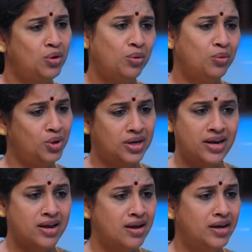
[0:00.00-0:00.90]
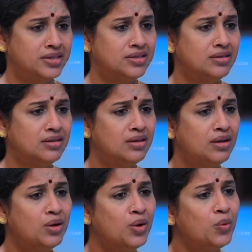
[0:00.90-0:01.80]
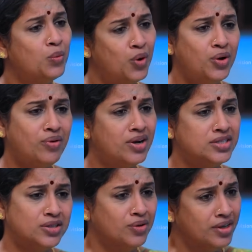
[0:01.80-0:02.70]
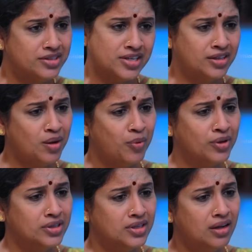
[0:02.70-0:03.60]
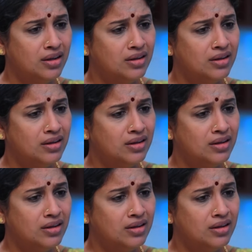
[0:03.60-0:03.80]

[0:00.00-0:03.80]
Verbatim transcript: தோ உனக்கு கல்யாணம் ஆச்சு ஒரு வருஷத்துக்குள்ள ஸ்ரத்தா பிறந்துட்டா